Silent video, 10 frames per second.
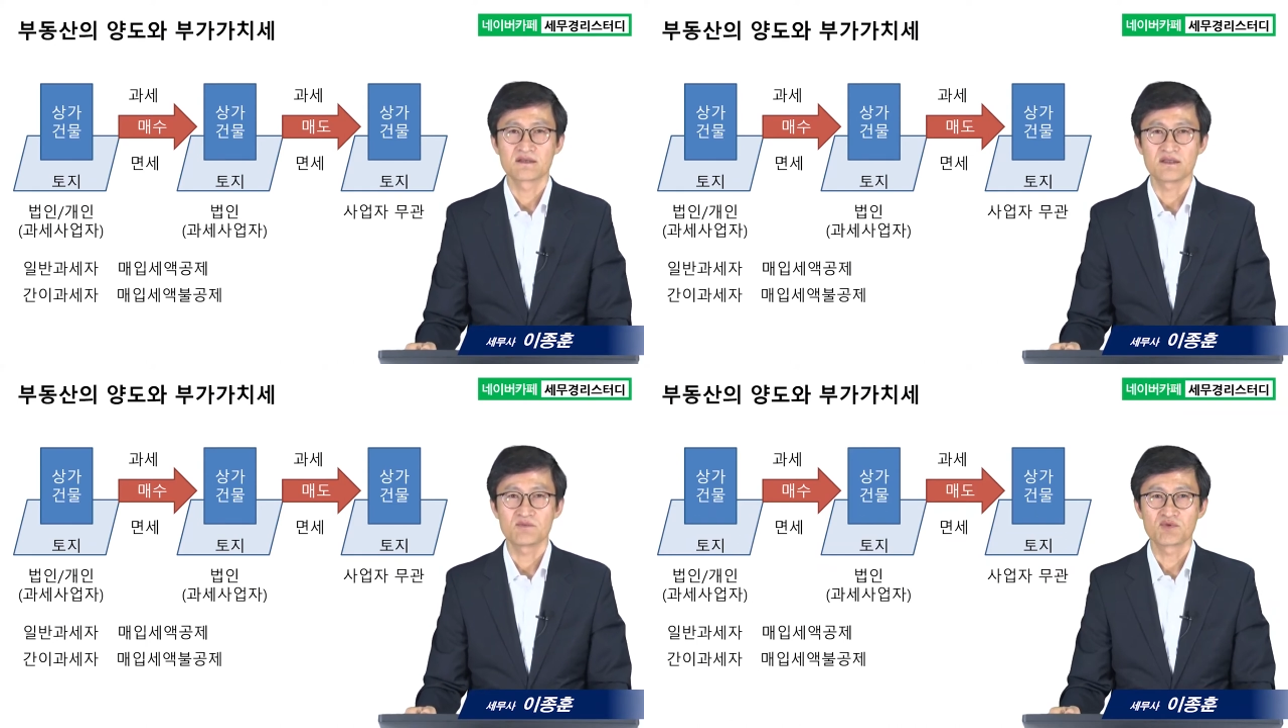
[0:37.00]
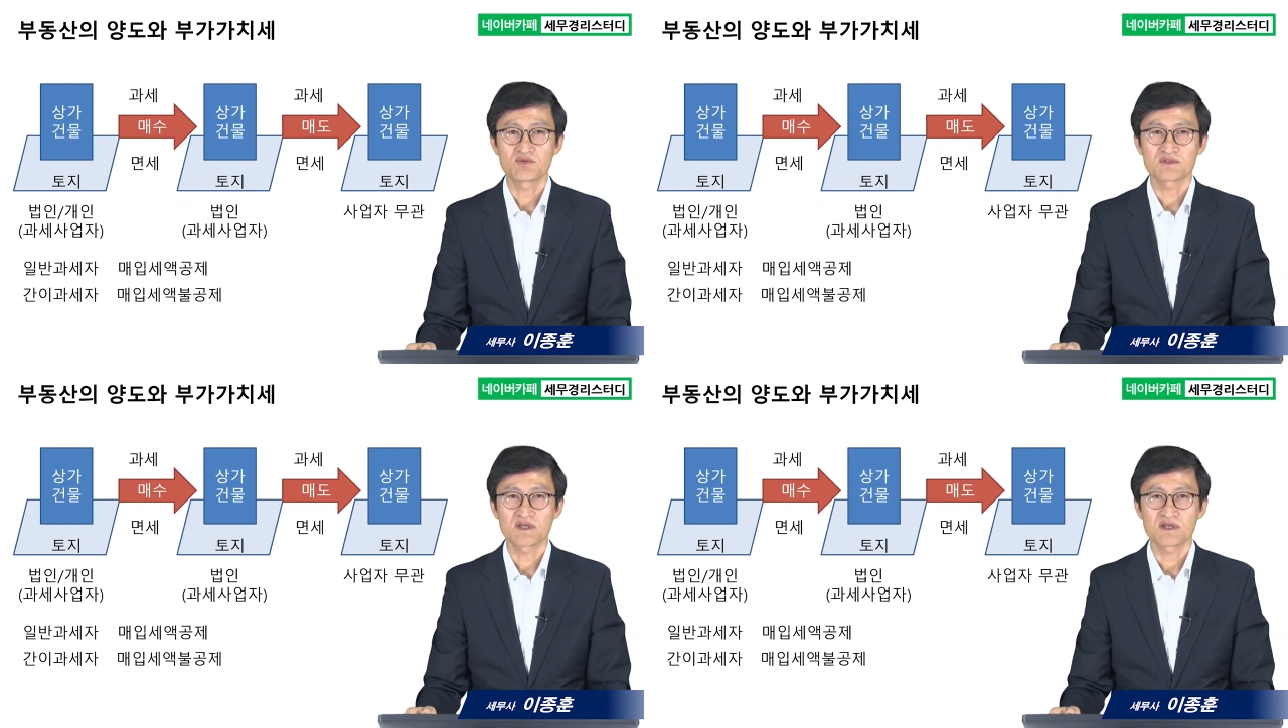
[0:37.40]
이
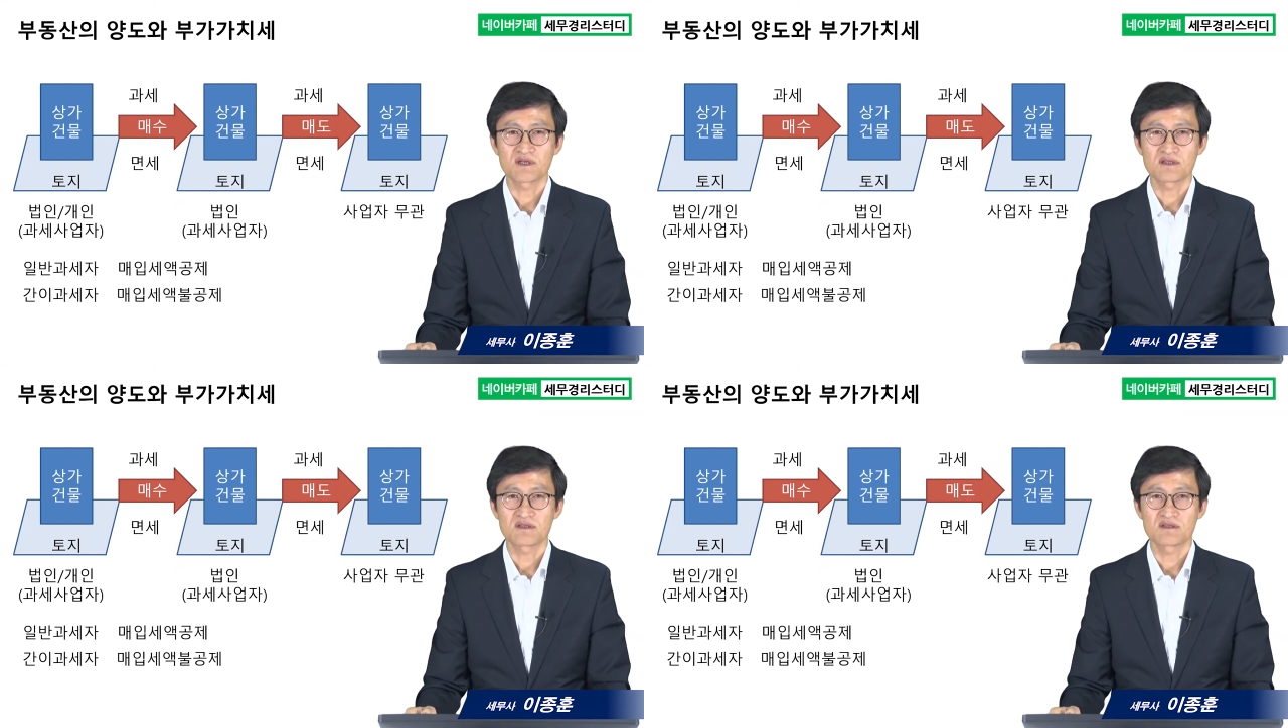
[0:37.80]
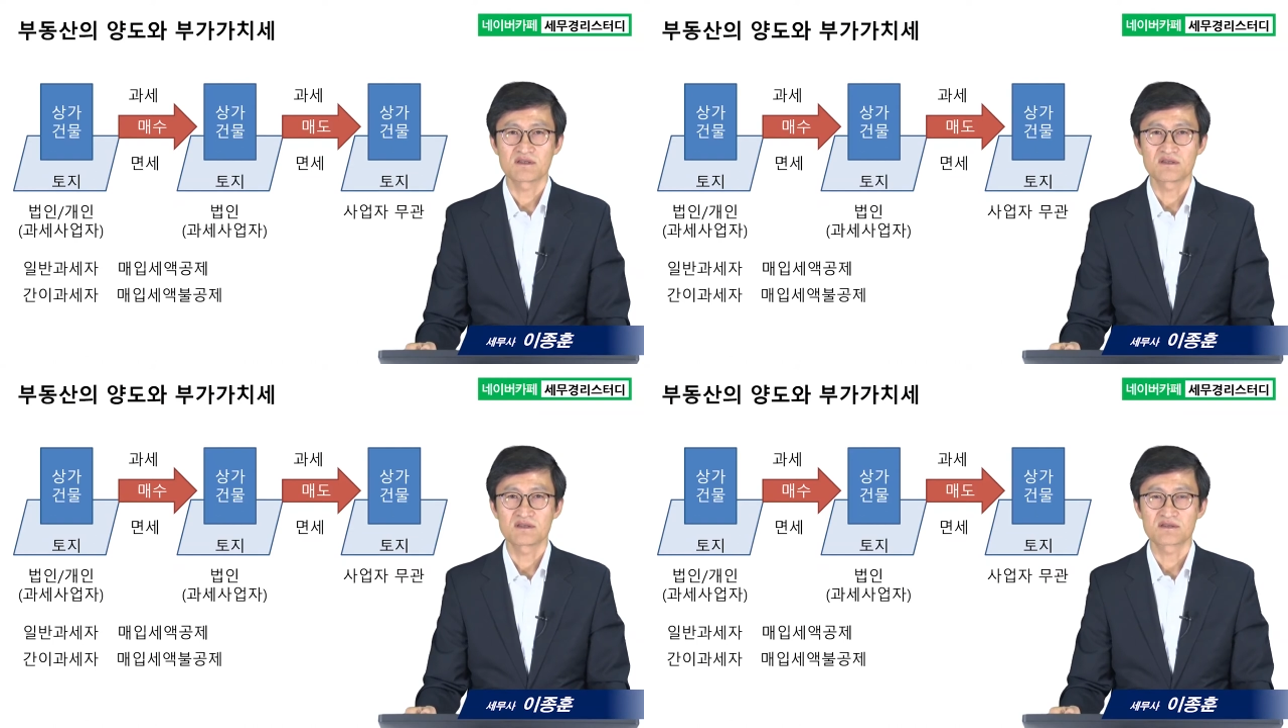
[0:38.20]

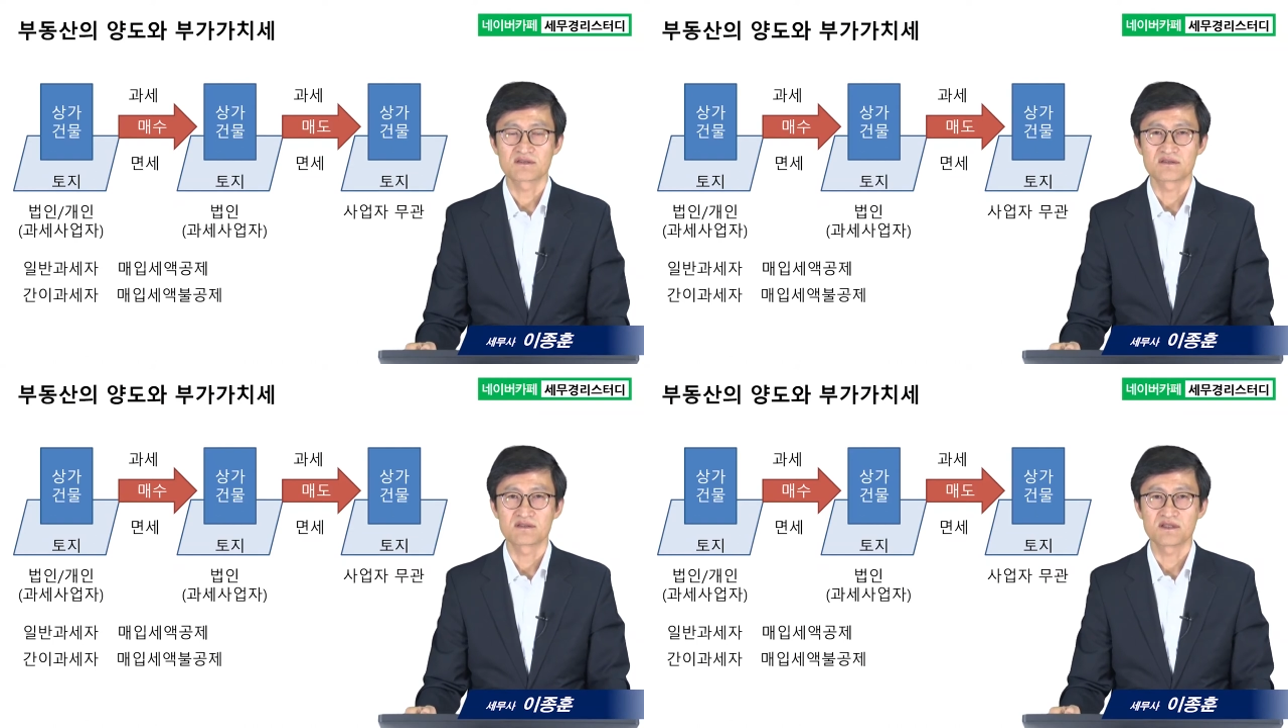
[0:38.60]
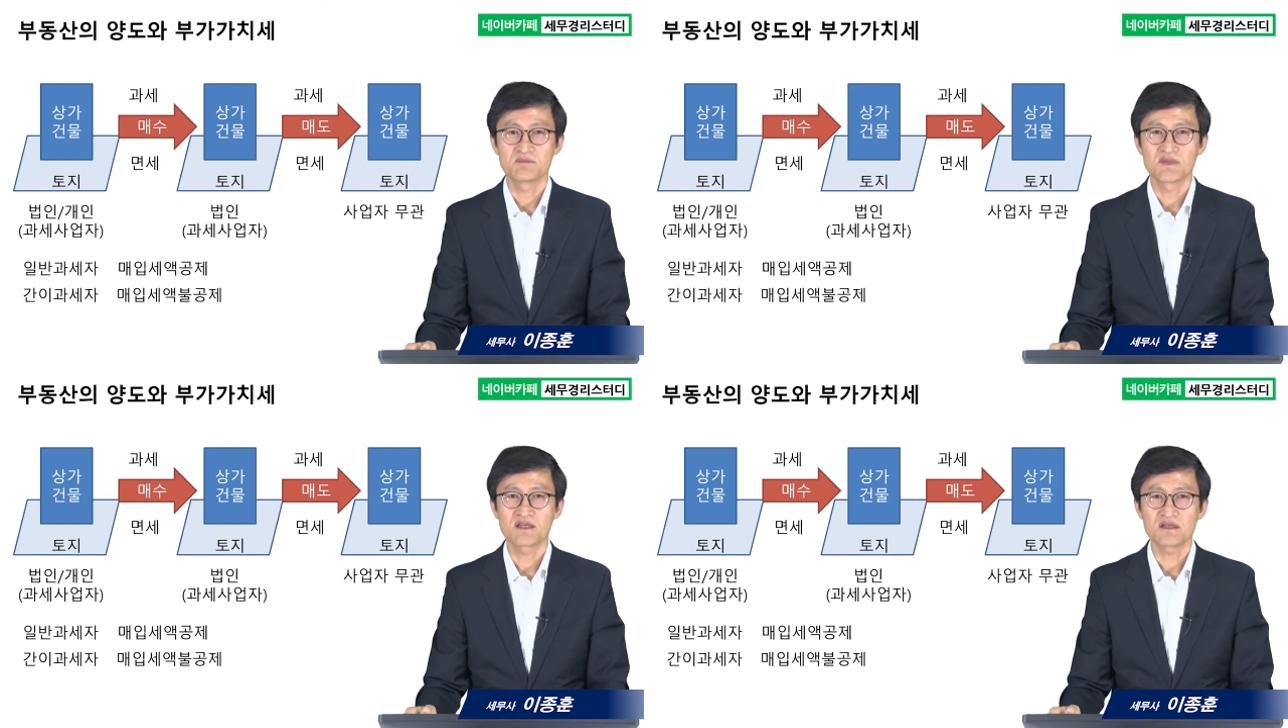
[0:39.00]
부동산을 그
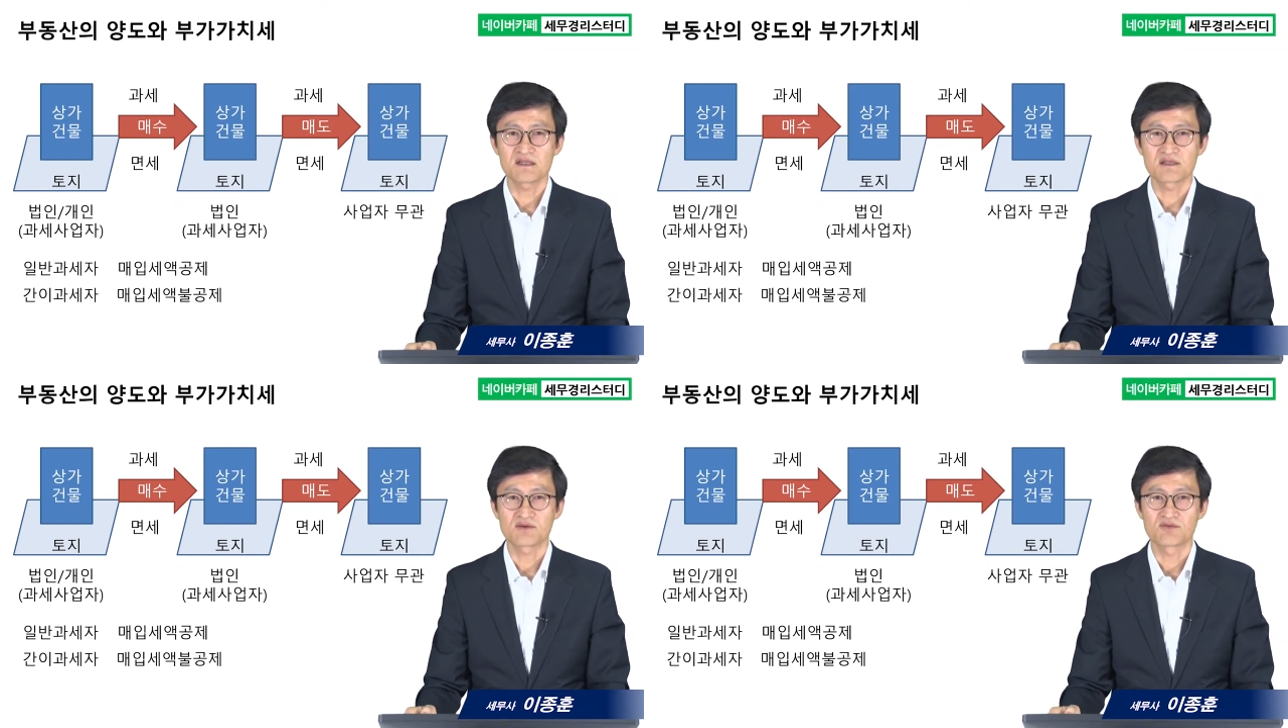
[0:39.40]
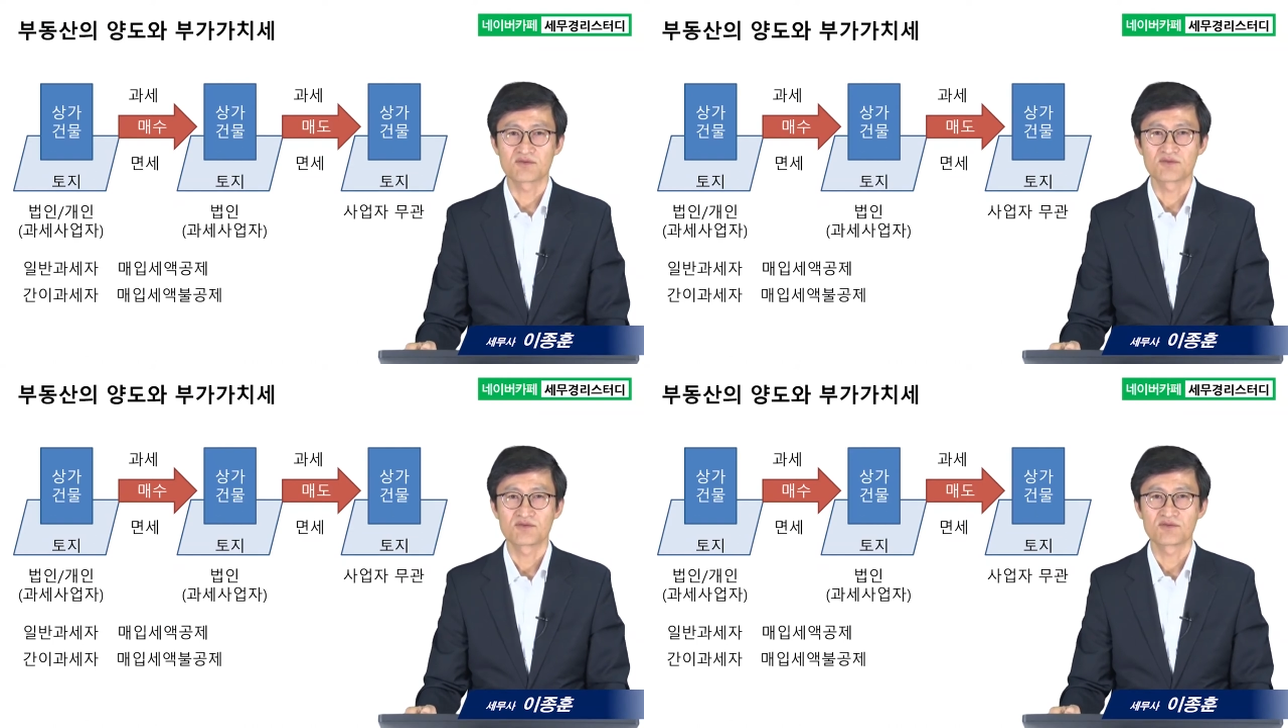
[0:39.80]
임대를 할
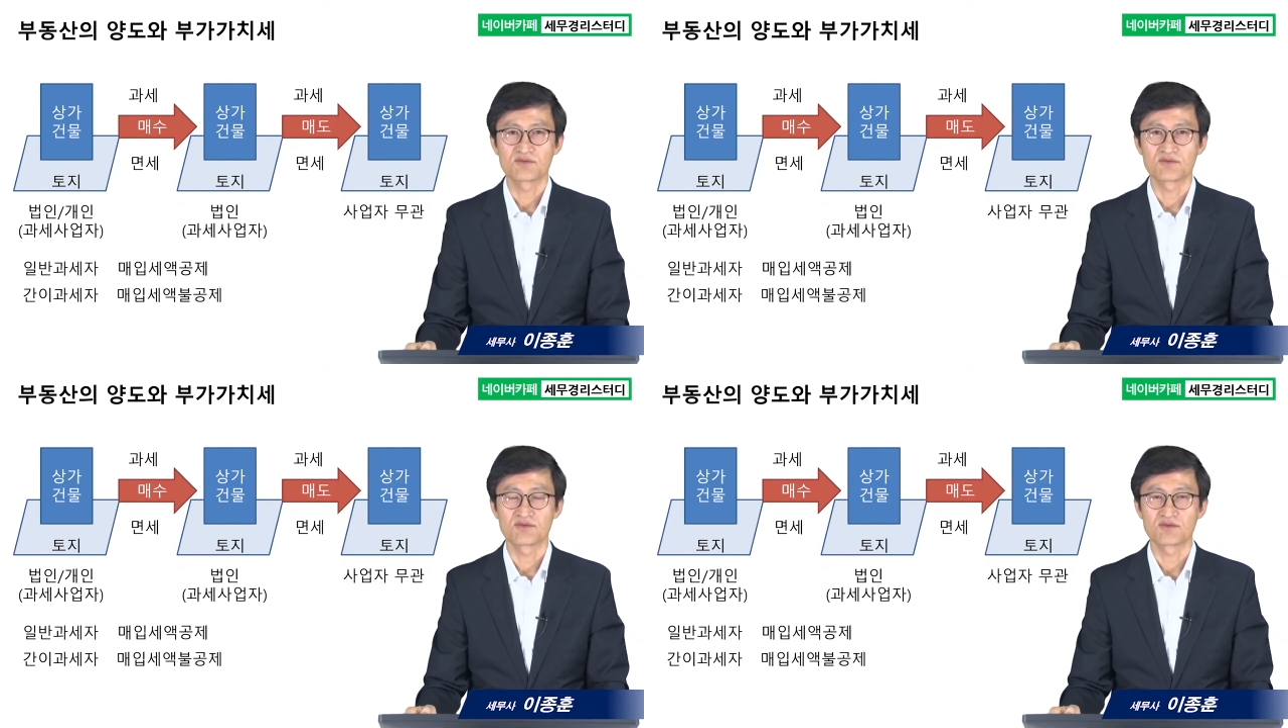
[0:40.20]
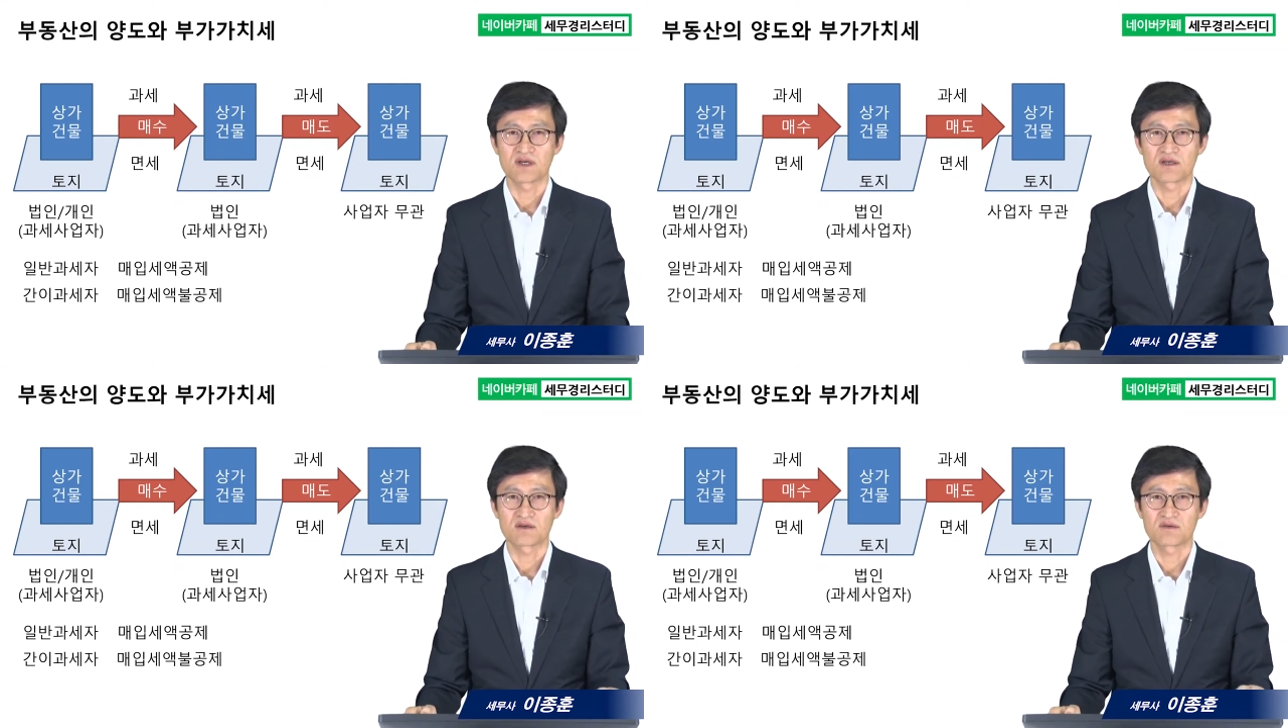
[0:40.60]

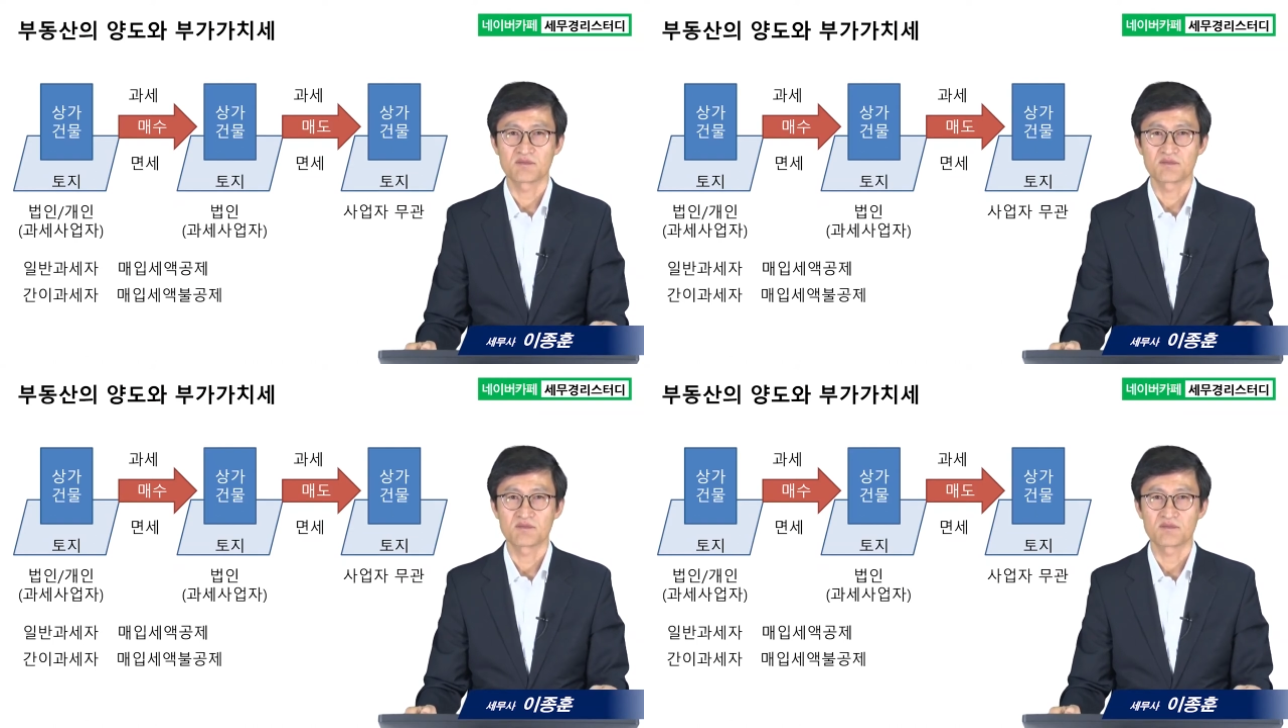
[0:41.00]
경우와